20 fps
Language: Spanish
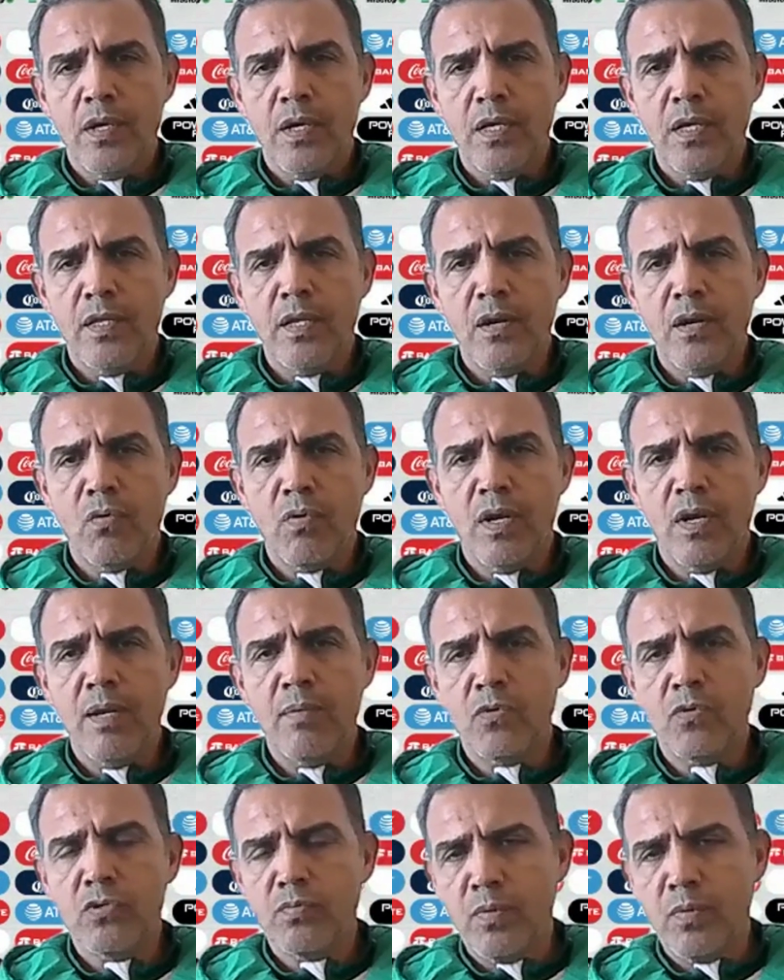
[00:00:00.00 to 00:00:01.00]
en el
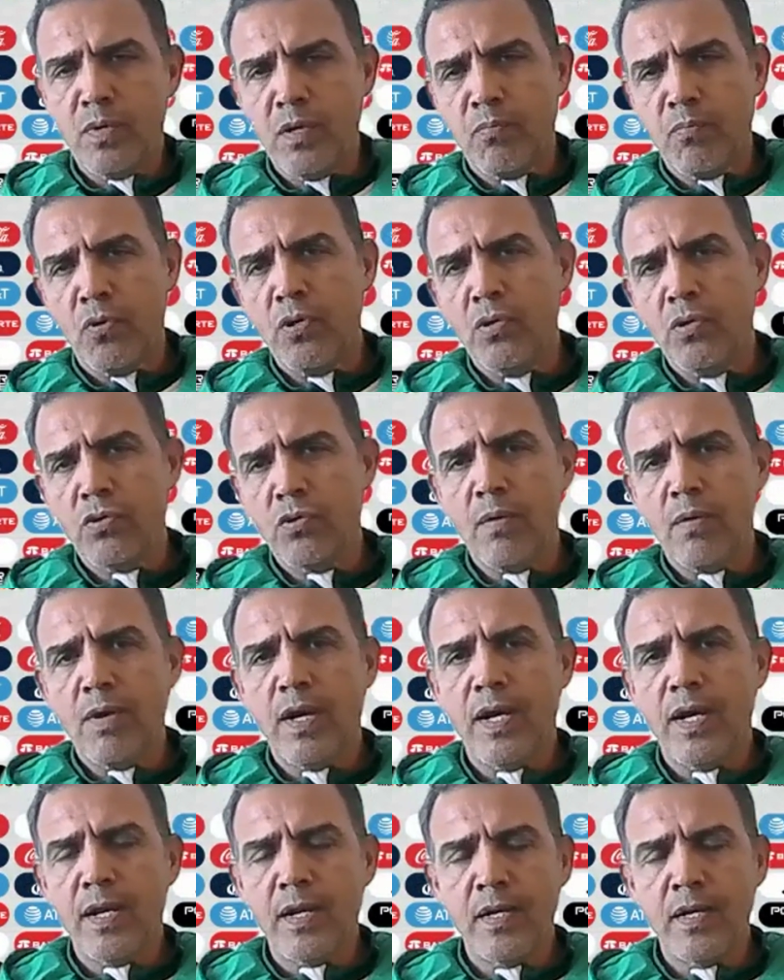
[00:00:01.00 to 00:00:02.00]
cual hemos podido
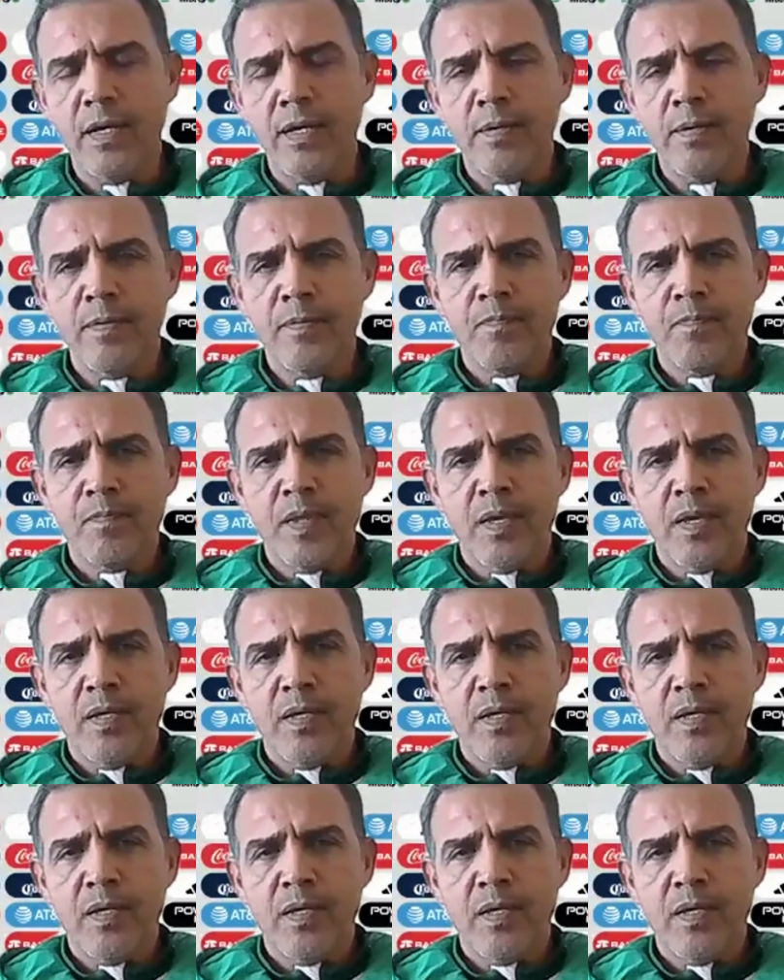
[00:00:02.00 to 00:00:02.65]
trabajar